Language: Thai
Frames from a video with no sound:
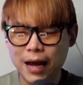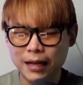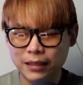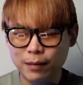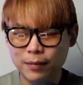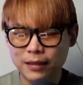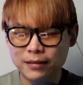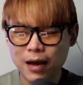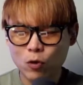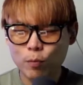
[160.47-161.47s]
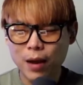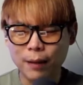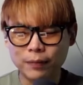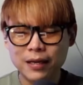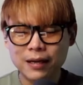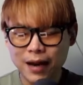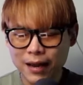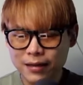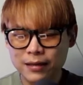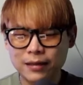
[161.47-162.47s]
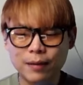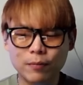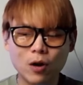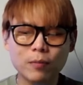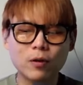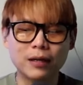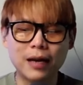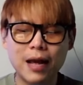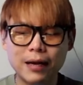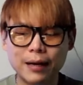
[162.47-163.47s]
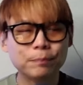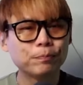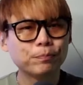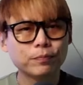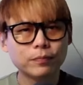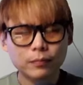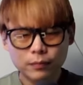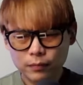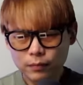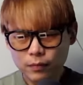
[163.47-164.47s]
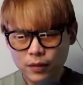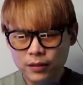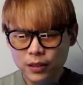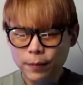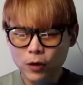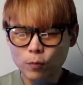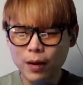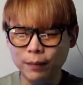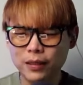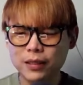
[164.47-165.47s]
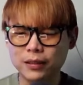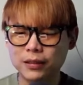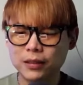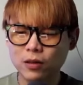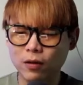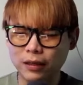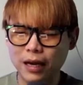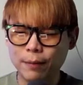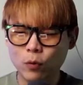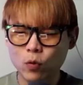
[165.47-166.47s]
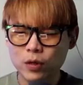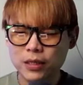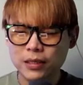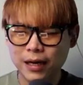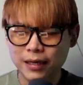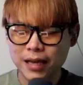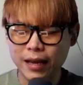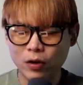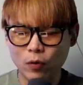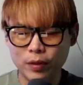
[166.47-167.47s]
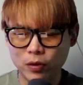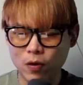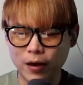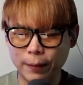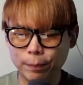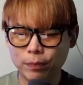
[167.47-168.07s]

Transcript: อาจจะกำลังสร้างรูปแบบที่คล้ายคลึงกับรอบก่อนหน้าครับซึ่งเป็นรูปแบบที่เกิดขึ้นก่อนการพุ่งขึ้นครั้งใหญ่ของ Bitcoin